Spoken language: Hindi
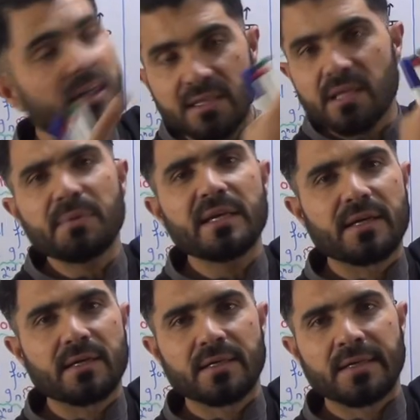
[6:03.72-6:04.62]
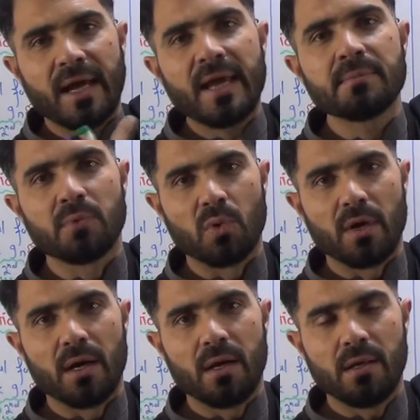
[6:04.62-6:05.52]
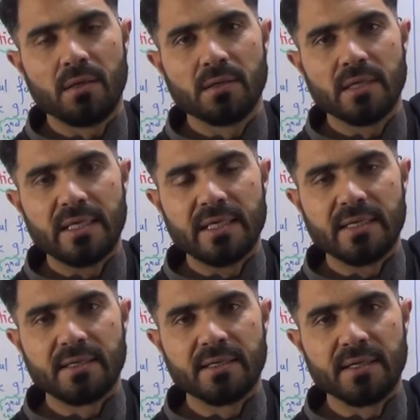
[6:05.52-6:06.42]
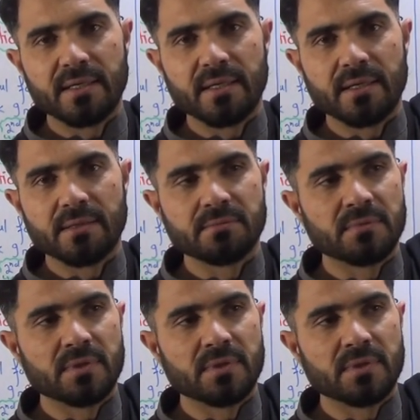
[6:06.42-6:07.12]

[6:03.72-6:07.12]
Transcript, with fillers: इधर भी एक टाइम होगा एक ए, ए,